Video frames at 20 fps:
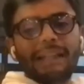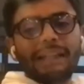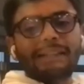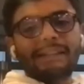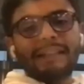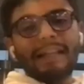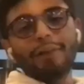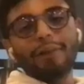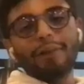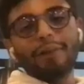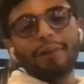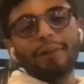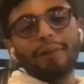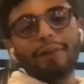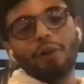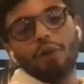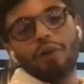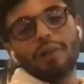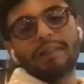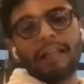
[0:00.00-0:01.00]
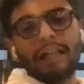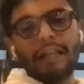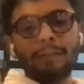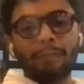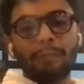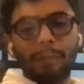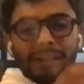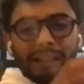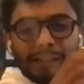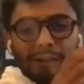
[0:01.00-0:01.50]
Y lo más triste de
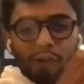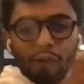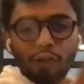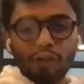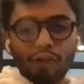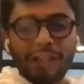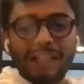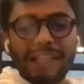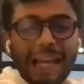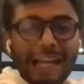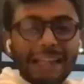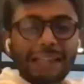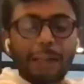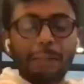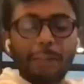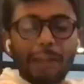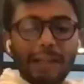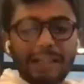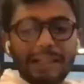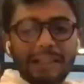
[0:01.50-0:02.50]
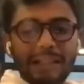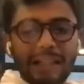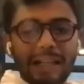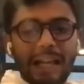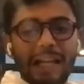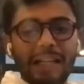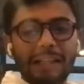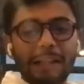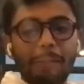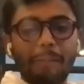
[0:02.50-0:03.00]
todo es que después de estos siete
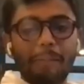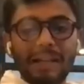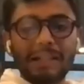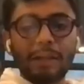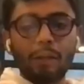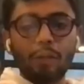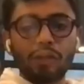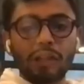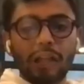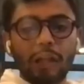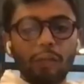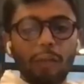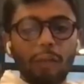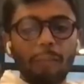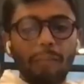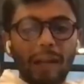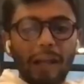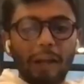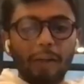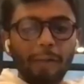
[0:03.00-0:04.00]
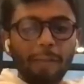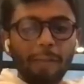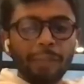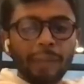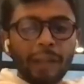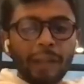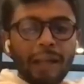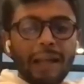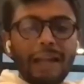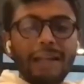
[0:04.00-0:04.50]
meses que la gente pasa buscando
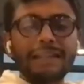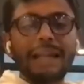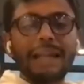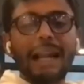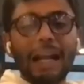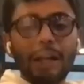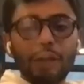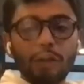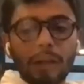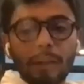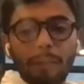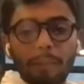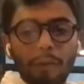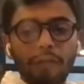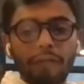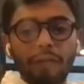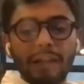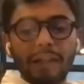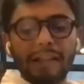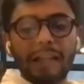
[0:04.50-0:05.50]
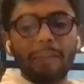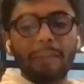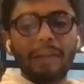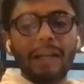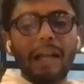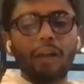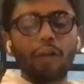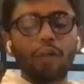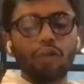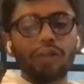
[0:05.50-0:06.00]
empleo, el salario que por
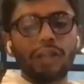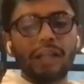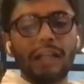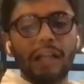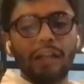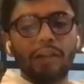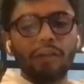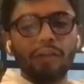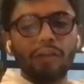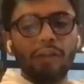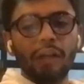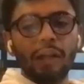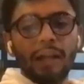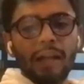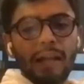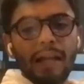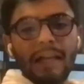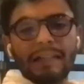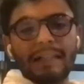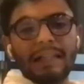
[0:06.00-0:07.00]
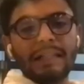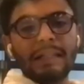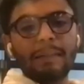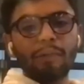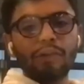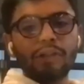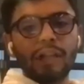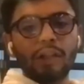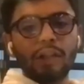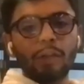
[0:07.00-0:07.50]
fin terminan consiguiendo
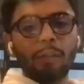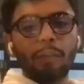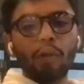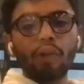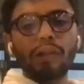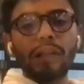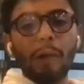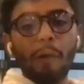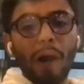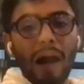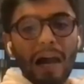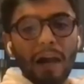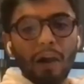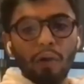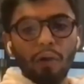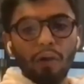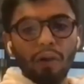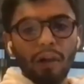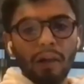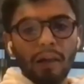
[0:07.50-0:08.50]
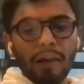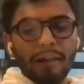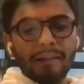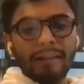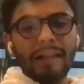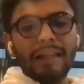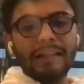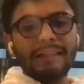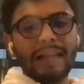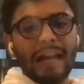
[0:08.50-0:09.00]
es 15% por debajo
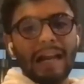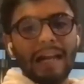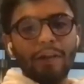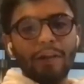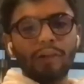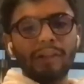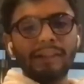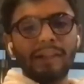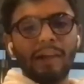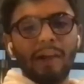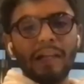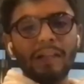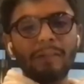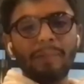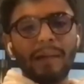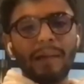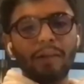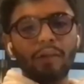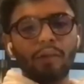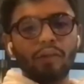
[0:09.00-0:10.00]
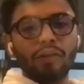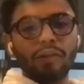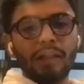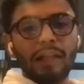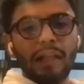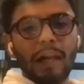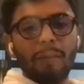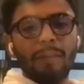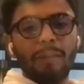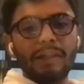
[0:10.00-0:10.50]
del salario que estaban esperando
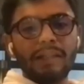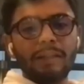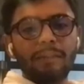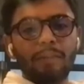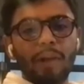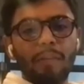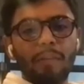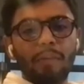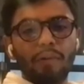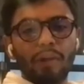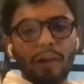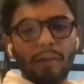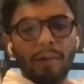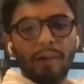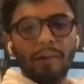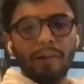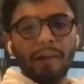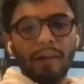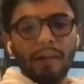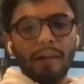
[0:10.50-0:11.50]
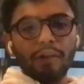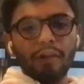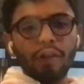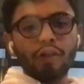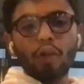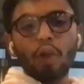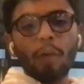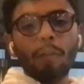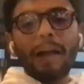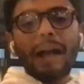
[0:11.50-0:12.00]
conseguir al principio del programa.
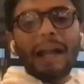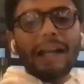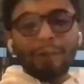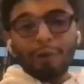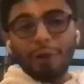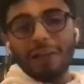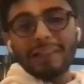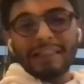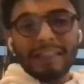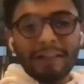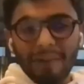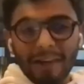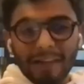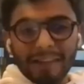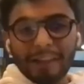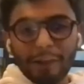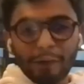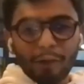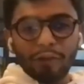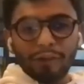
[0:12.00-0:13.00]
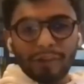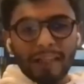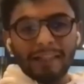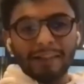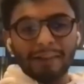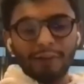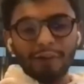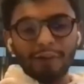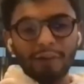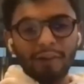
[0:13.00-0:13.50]
Entonces, solo para darte unas cifras de
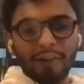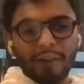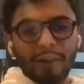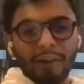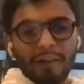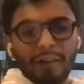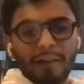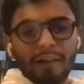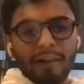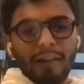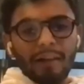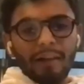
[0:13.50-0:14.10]
contexto,